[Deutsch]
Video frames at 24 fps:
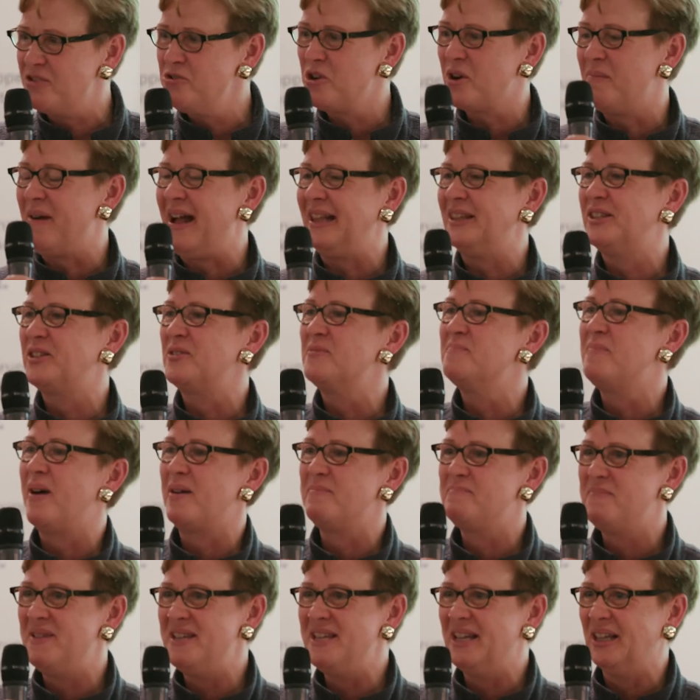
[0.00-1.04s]
auch mal zum
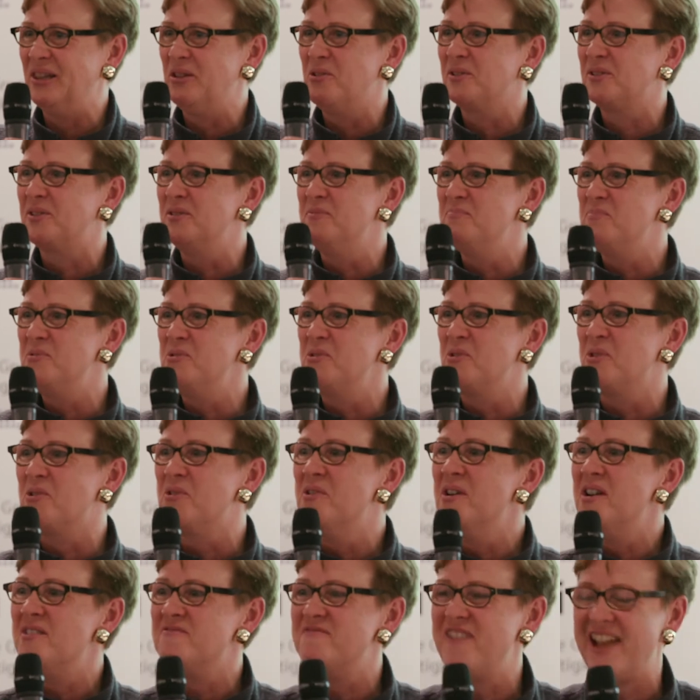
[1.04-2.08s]
papierlosen Büro
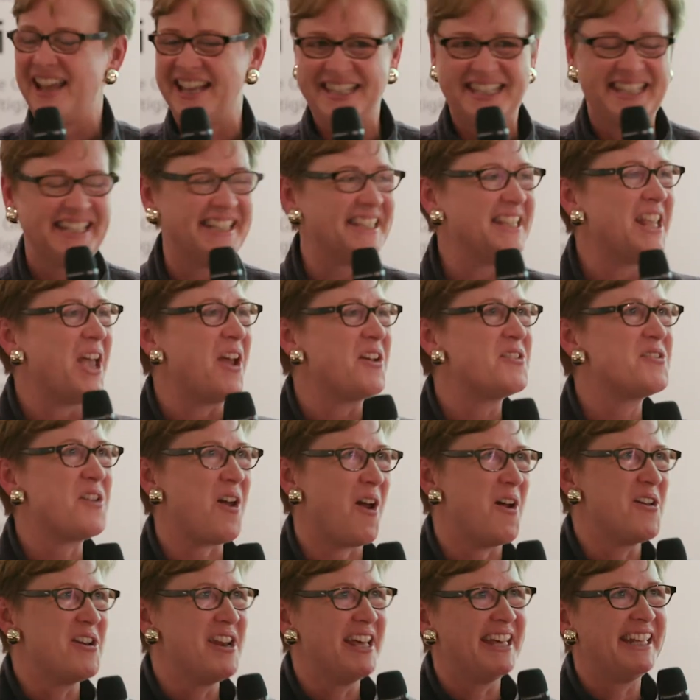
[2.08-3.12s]
wechseln
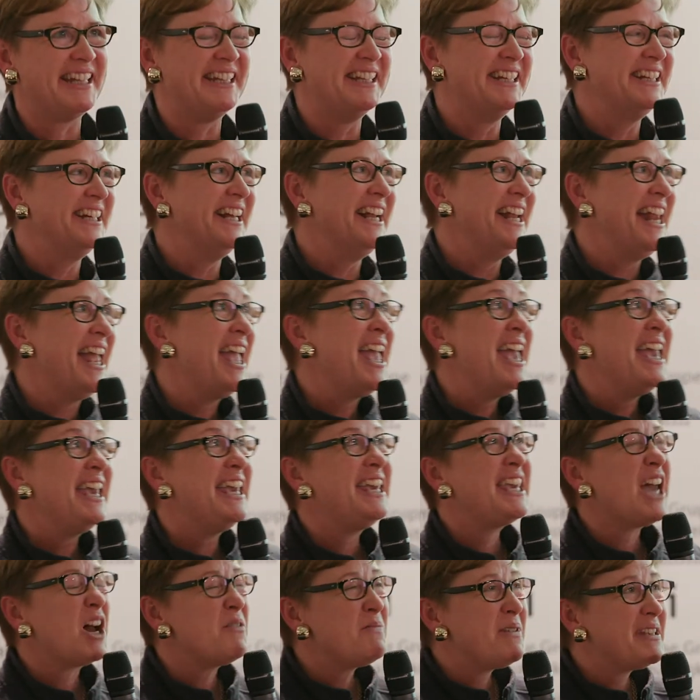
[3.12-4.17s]
können.
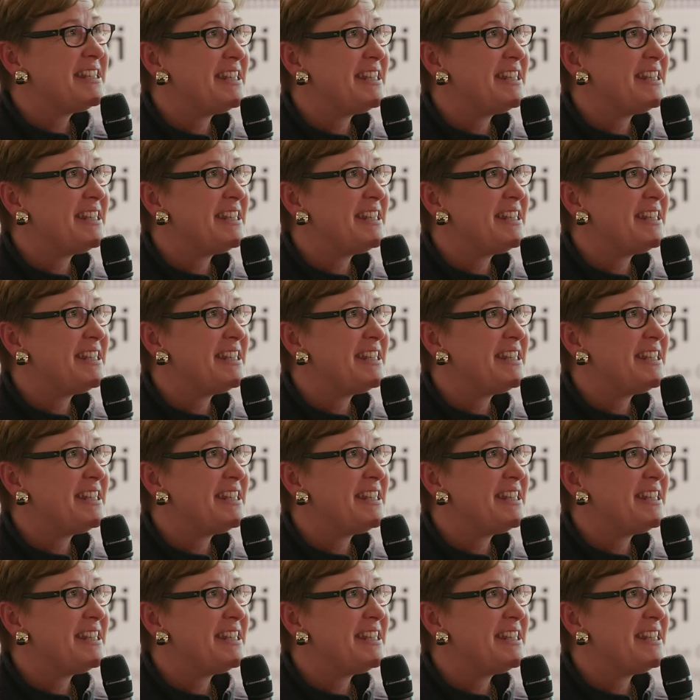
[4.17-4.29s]
Ich habe